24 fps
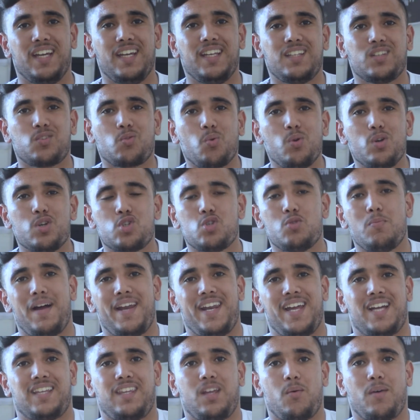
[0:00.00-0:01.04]
انت تقول لي شنو
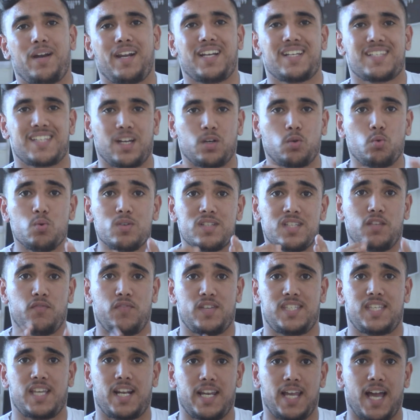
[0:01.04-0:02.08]
معناها توا ركز على الكور زيد
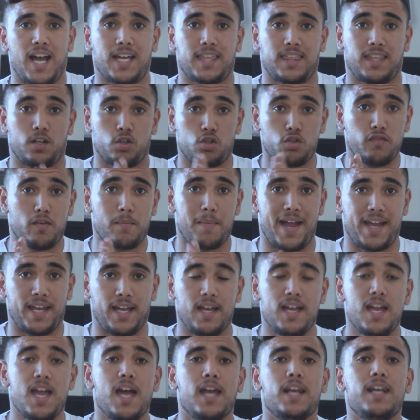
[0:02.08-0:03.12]
فسر لي اكثر شوف معايا